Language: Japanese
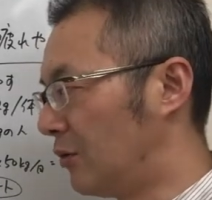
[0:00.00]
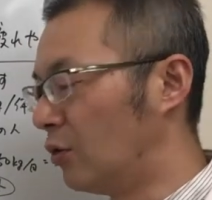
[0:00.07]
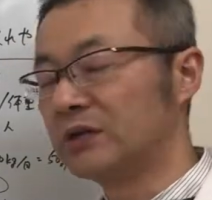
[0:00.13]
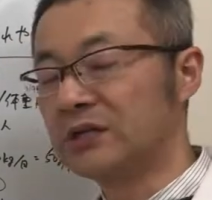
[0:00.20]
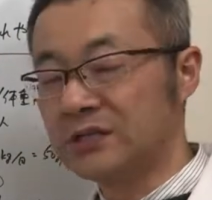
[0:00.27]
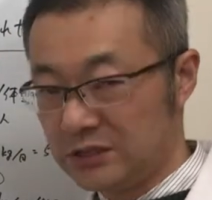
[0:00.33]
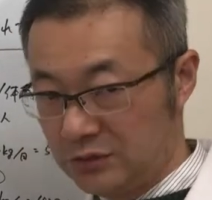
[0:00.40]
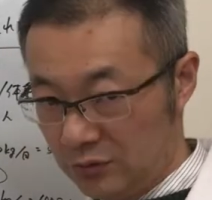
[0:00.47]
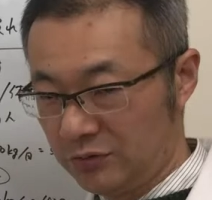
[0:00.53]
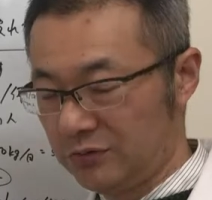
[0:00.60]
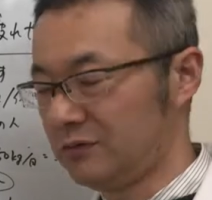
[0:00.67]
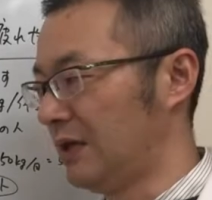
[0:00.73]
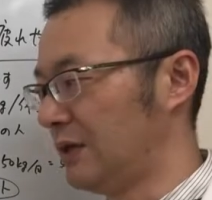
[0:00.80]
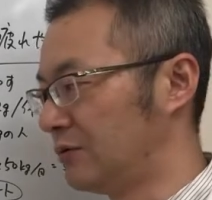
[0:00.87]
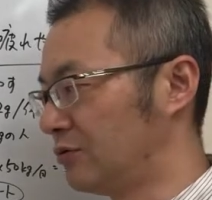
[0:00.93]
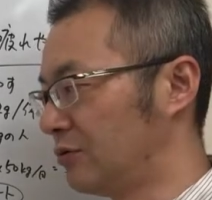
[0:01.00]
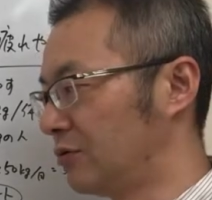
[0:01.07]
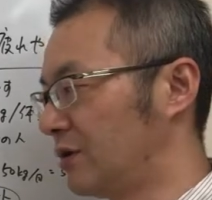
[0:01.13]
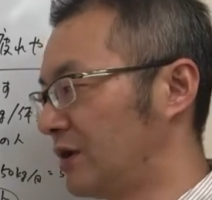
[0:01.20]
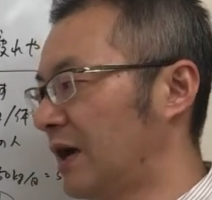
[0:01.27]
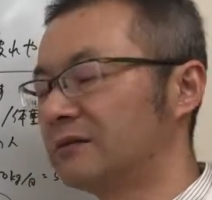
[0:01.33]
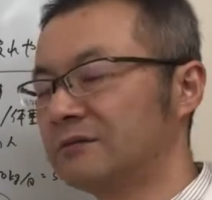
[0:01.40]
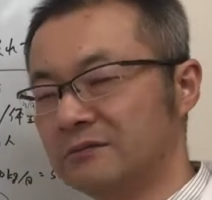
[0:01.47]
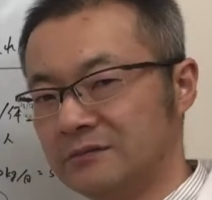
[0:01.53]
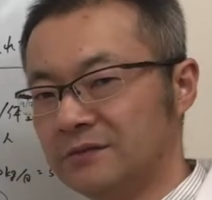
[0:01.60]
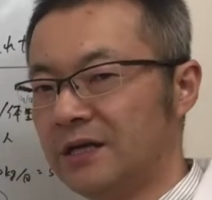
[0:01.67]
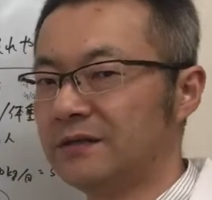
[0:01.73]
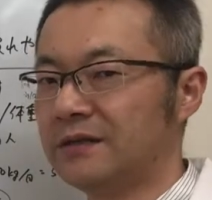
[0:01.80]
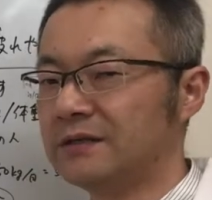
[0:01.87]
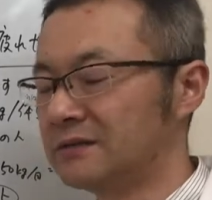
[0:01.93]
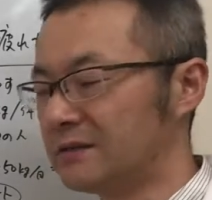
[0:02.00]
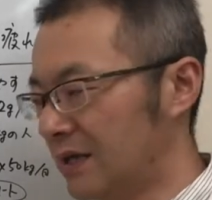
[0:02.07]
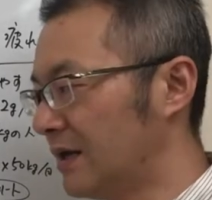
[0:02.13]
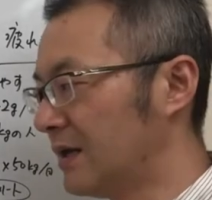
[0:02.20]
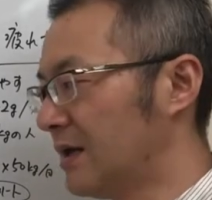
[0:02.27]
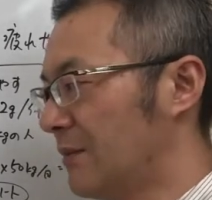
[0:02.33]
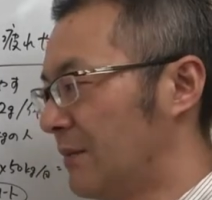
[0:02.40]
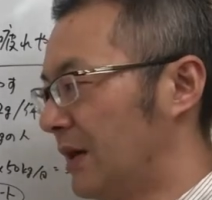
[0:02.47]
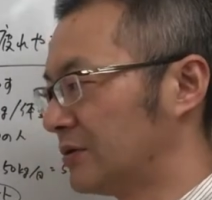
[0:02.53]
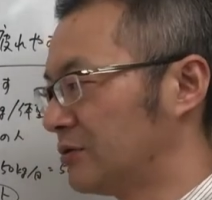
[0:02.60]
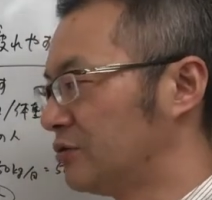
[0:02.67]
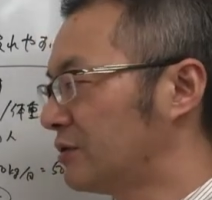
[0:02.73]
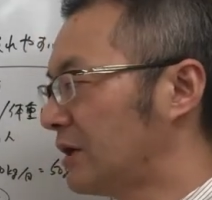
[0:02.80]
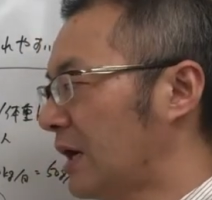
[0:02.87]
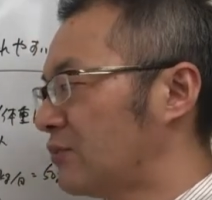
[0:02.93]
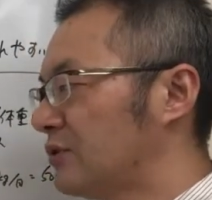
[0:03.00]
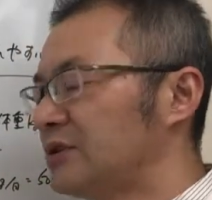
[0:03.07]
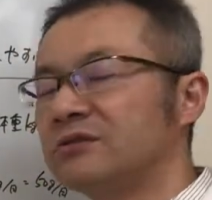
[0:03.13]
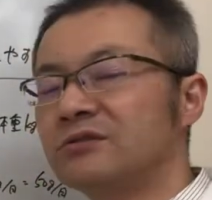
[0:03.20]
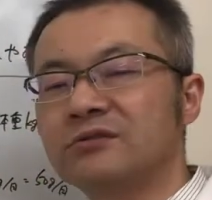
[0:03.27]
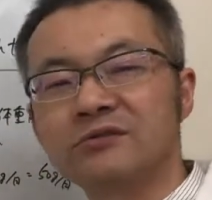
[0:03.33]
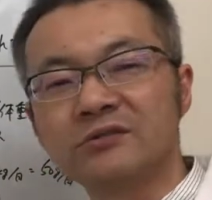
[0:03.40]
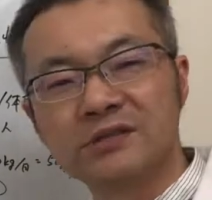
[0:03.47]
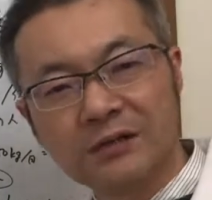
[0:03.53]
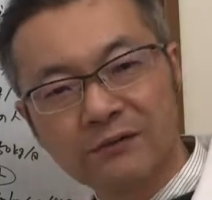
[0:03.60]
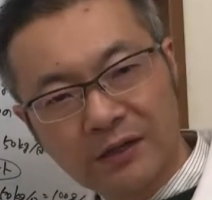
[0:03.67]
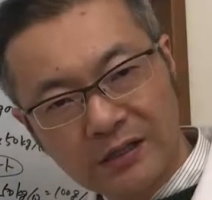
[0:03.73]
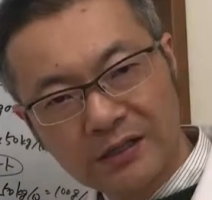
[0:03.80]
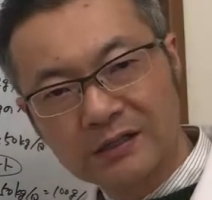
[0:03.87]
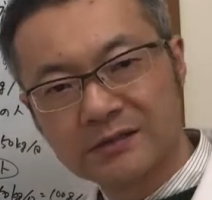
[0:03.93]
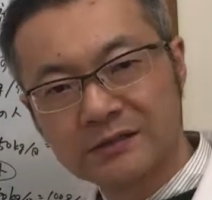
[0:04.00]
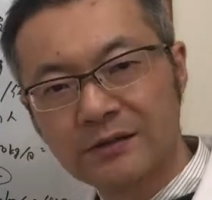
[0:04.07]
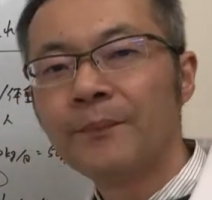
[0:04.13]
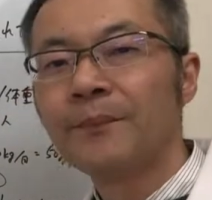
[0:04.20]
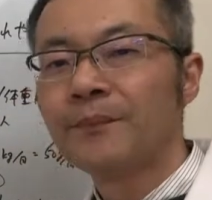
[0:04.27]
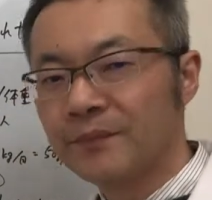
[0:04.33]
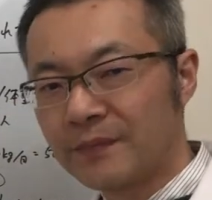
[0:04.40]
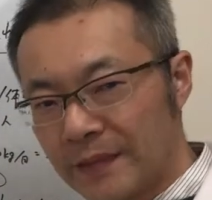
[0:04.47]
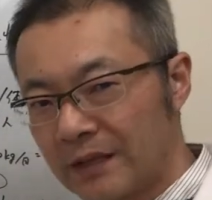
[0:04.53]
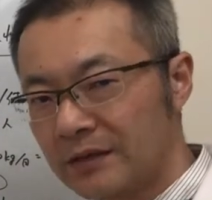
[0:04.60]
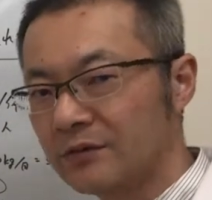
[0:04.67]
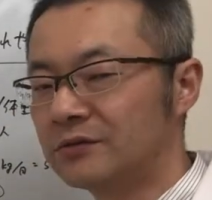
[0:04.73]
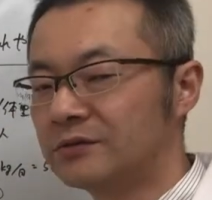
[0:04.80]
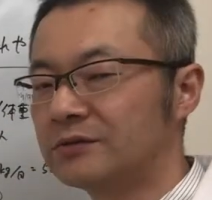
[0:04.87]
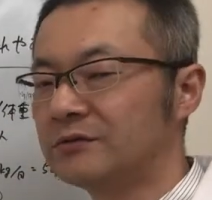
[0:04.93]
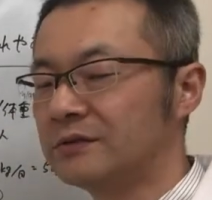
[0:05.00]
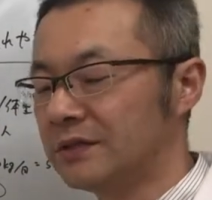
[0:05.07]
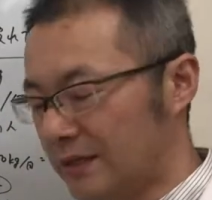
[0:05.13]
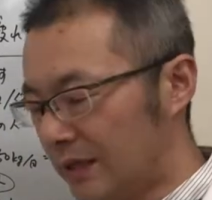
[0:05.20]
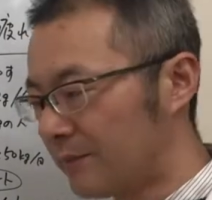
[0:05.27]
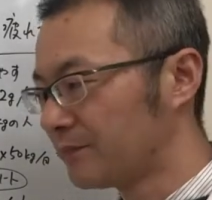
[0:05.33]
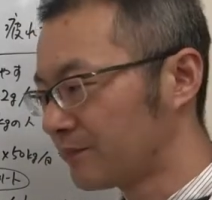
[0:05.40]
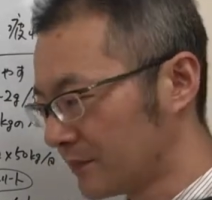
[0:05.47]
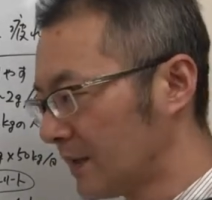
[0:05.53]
オキシドっていうのの略なんですね、まあ、有害物質を作っちゃうわけです、ね、要するにね